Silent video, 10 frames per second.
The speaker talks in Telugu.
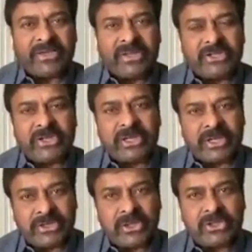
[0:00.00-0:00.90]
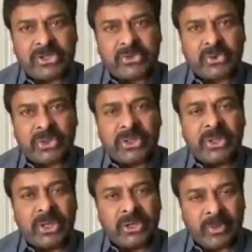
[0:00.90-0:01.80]
వ్యాక్సినేషన్కి రిజిస్టర్ చేసుకుని
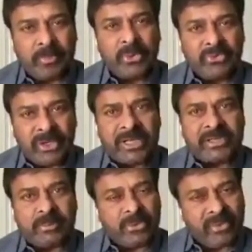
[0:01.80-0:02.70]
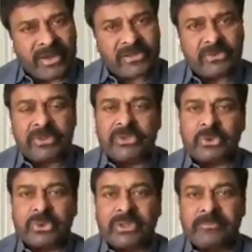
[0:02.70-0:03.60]
ఎప్పుడు వీలైతే అప్పుడు వ్యాక్సిన్
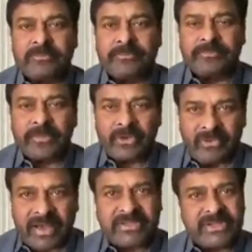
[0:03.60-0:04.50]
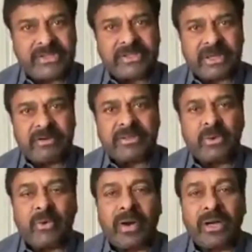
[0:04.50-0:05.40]
తీసుకోండి వ్యాక్సినేషన్ తర్వాత
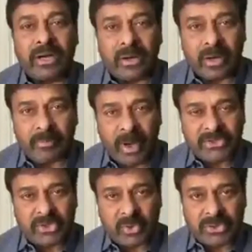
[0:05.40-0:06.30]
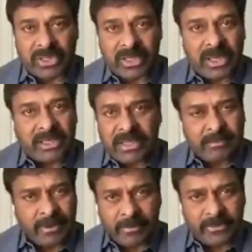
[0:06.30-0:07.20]
ఒకవేళ కరోనా పాజిటివ్ వచ్చినా
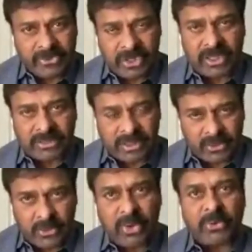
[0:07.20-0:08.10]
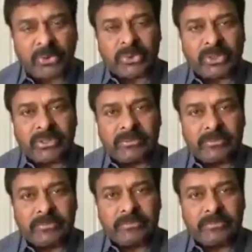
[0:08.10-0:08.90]
దాని ప్రభావం చాలా తక్కువగా ఉంటుంది